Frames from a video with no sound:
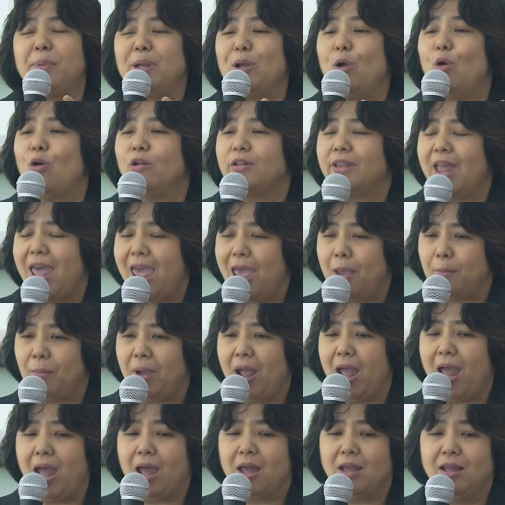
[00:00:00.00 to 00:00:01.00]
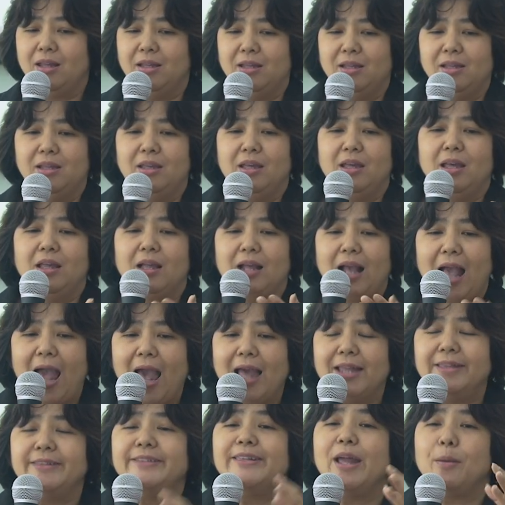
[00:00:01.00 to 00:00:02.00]
เป็นของแถมค่ะ
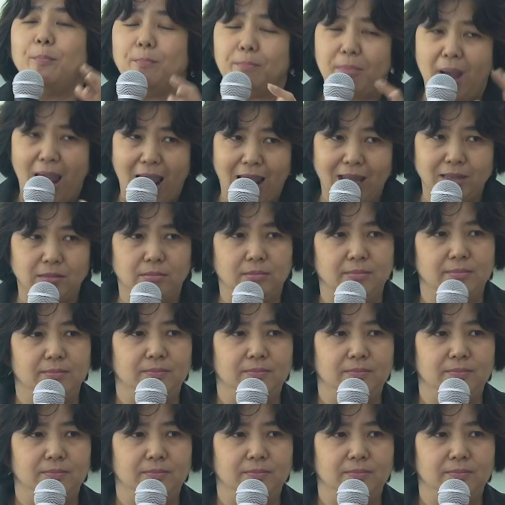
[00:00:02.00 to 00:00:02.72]
การสัมผัส